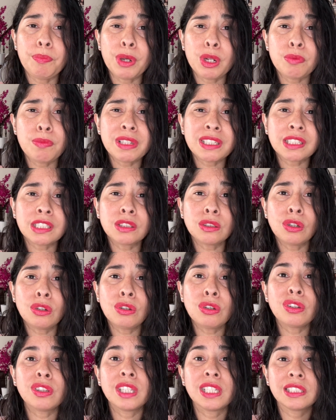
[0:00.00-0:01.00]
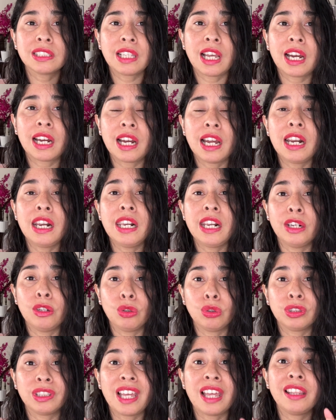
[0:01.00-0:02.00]
Pero más que todo destaca la
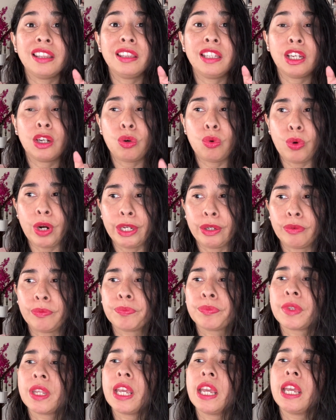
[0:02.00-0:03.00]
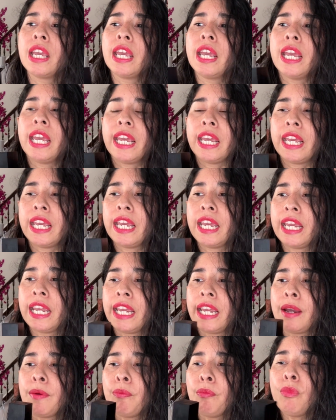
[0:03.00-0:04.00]
nota de cuero.
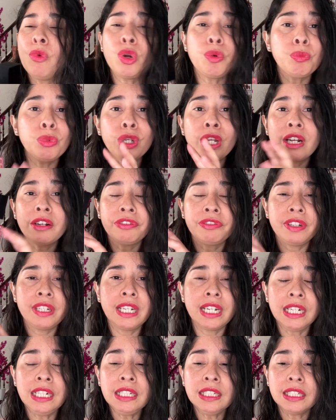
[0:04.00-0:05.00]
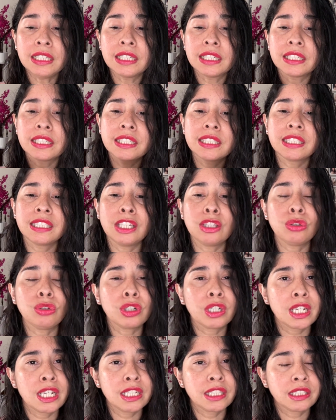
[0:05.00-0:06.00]
Eh, muy, muy al final,
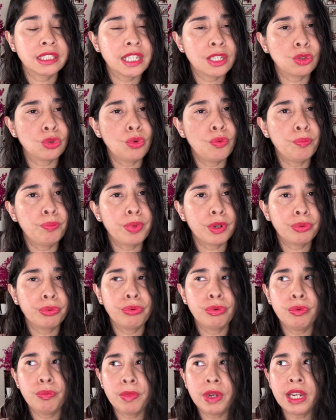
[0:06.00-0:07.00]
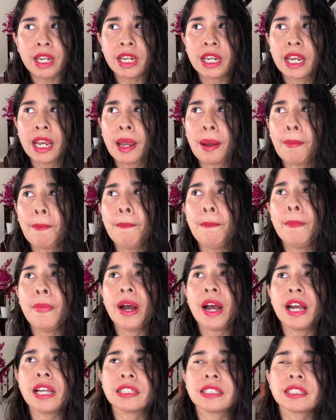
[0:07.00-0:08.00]
siento que este es un perfume
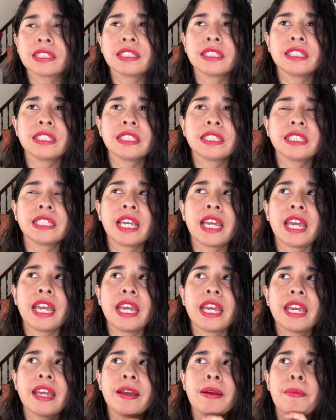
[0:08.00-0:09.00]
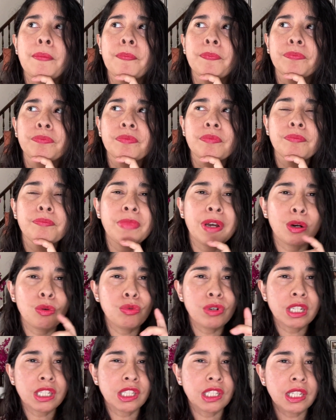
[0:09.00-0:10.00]
más que para
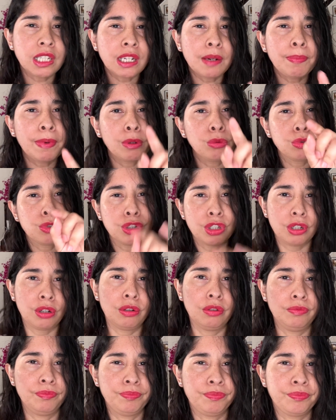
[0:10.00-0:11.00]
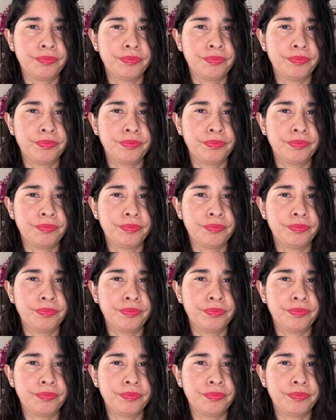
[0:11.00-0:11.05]
una chica, para un chico.